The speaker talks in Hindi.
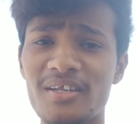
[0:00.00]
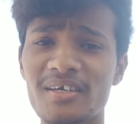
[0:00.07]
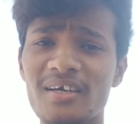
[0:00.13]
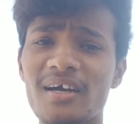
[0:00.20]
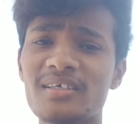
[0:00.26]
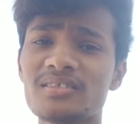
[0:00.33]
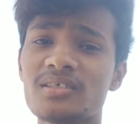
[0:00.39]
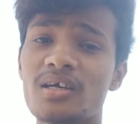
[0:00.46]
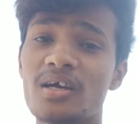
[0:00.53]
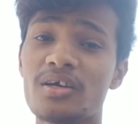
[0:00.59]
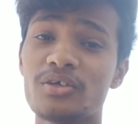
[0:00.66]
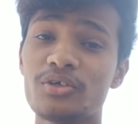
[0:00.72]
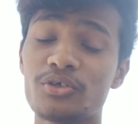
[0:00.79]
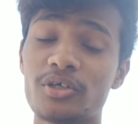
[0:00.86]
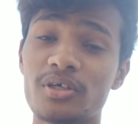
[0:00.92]
ठीक है गाइस
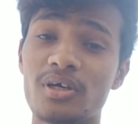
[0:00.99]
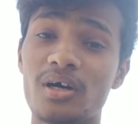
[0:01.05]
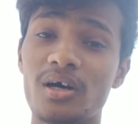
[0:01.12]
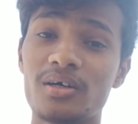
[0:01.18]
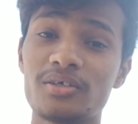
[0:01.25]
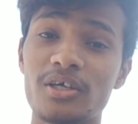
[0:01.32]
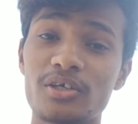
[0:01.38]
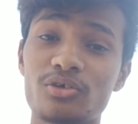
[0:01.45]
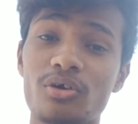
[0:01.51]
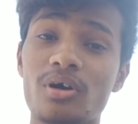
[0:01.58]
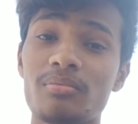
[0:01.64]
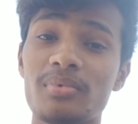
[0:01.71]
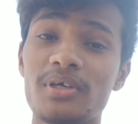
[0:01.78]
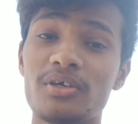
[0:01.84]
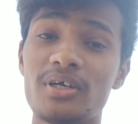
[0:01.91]

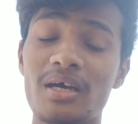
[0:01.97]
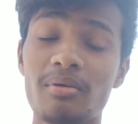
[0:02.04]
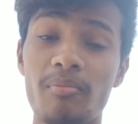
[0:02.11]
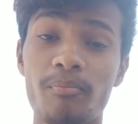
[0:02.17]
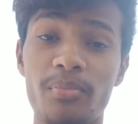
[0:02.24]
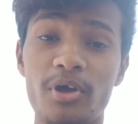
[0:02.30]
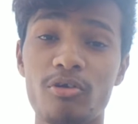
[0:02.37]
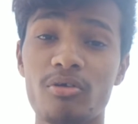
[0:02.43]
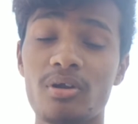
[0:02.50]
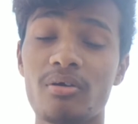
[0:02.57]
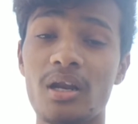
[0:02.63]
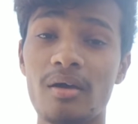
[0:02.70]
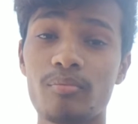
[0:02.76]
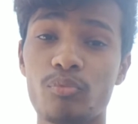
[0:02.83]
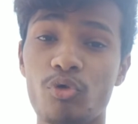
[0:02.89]
टिकटॉक अभी इंडिया में बैन
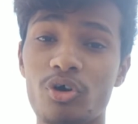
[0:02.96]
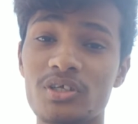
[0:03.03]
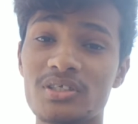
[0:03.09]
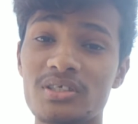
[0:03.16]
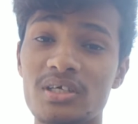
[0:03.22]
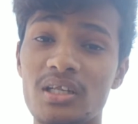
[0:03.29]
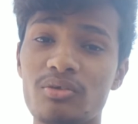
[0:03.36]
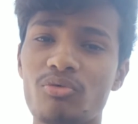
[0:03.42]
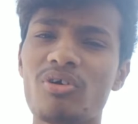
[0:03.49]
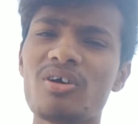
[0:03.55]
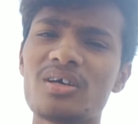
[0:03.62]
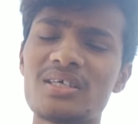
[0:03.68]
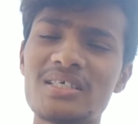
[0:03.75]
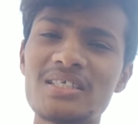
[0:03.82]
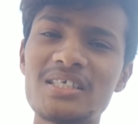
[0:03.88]
होने वाला है बहुत जल्द
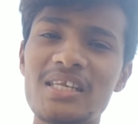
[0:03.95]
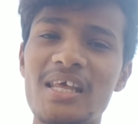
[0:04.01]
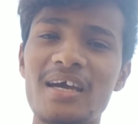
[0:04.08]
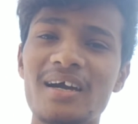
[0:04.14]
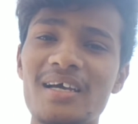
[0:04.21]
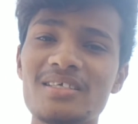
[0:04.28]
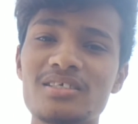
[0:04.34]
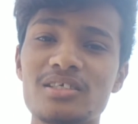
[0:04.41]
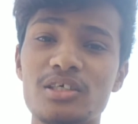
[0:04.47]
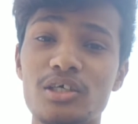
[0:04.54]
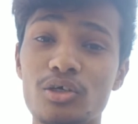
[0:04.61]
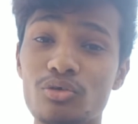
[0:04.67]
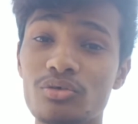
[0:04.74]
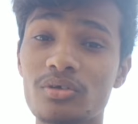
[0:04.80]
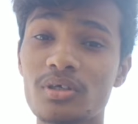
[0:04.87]
वो इसलिए गाइस
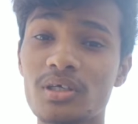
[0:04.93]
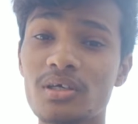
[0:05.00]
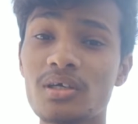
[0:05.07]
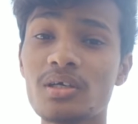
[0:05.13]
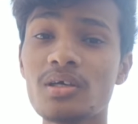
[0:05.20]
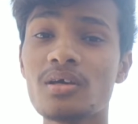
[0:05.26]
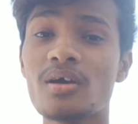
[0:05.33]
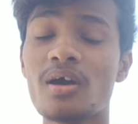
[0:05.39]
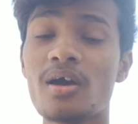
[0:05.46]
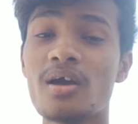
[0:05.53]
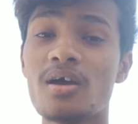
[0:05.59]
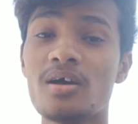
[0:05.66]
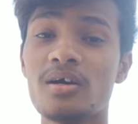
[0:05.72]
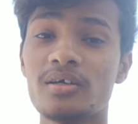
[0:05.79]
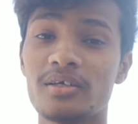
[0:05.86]
क्यूट की
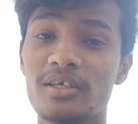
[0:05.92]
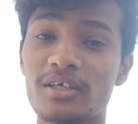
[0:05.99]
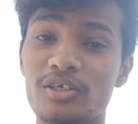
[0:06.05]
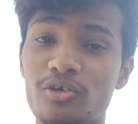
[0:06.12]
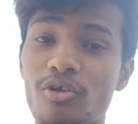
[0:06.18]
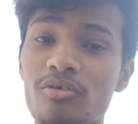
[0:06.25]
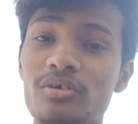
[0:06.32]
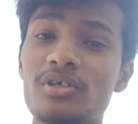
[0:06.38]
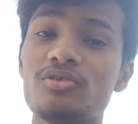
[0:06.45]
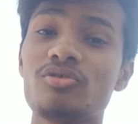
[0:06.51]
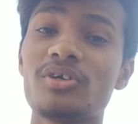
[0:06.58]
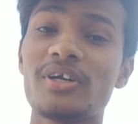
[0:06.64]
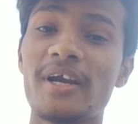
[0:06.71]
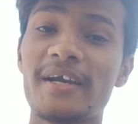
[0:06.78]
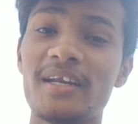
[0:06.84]
टिकटॉक की
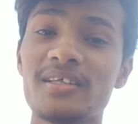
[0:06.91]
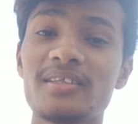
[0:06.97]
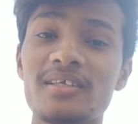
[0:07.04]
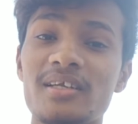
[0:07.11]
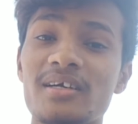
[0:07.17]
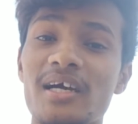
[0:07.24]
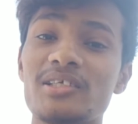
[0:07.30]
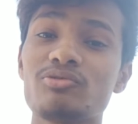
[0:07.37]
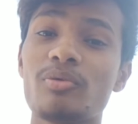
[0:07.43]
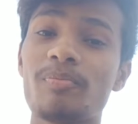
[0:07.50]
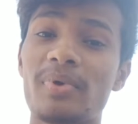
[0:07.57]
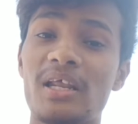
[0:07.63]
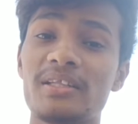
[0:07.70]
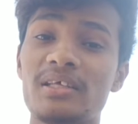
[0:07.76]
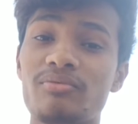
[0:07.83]
जो रेटिंग थी ना गाइस वो
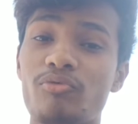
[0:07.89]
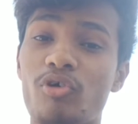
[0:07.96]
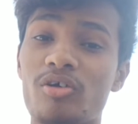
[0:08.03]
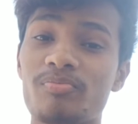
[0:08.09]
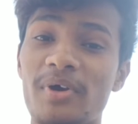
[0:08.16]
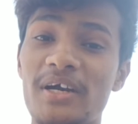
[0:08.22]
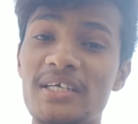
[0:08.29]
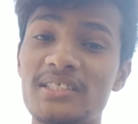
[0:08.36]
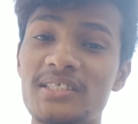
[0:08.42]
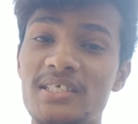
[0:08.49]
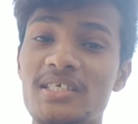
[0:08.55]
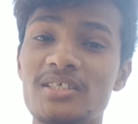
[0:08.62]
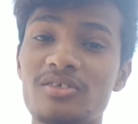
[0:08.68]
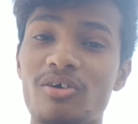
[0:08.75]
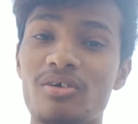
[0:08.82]
पहले थी
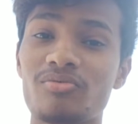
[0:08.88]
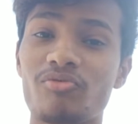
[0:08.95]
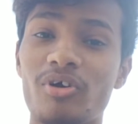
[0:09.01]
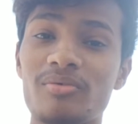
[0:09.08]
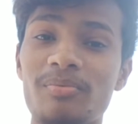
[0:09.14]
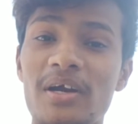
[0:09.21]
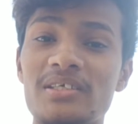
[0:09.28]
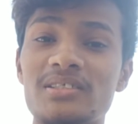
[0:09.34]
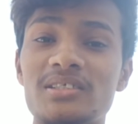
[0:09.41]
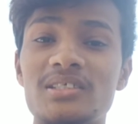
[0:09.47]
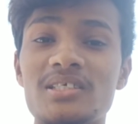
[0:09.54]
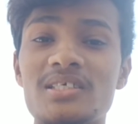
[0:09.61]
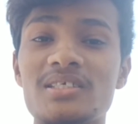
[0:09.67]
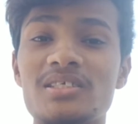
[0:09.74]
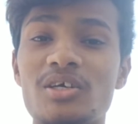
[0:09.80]
4.6 और
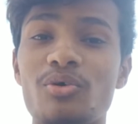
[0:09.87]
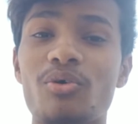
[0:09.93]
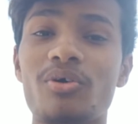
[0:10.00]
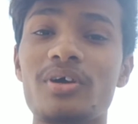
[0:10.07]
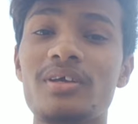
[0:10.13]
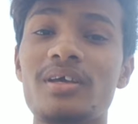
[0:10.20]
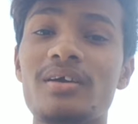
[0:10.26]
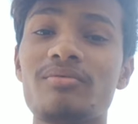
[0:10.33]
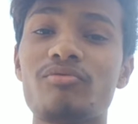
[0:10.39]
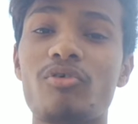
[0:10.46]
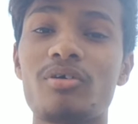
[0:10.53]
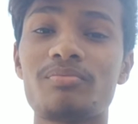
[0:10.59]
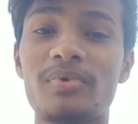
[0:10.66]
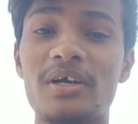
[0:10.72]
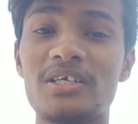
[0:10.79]
4.6 से हो गई है
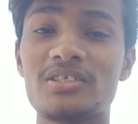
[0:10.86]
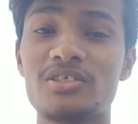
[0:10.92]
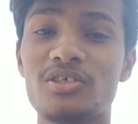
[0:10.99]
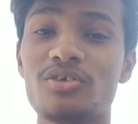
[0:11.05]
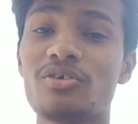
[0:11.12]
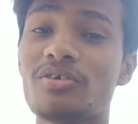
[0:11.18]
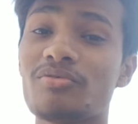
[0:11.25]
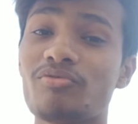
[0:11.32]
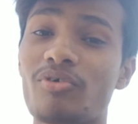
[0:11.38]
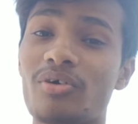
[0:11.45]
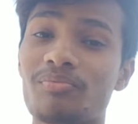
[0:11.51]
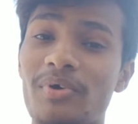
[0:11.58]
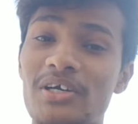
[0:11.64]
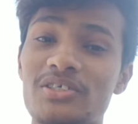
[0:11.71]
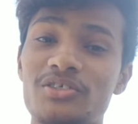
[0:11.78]
4.0
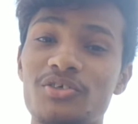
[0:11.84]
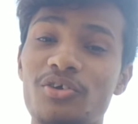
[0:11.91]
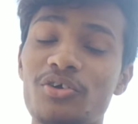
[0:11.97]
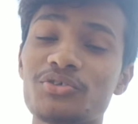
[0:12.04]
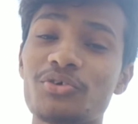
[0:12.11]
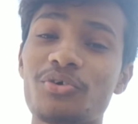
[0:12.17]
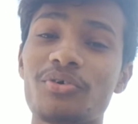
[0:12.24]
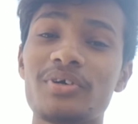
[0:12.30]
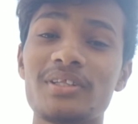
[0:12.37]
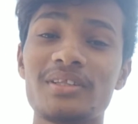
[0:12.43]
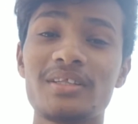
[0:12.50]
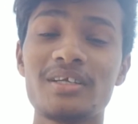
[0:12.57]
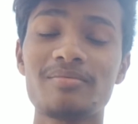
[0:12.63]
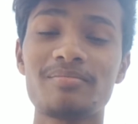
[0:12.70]
4.0 से हो गई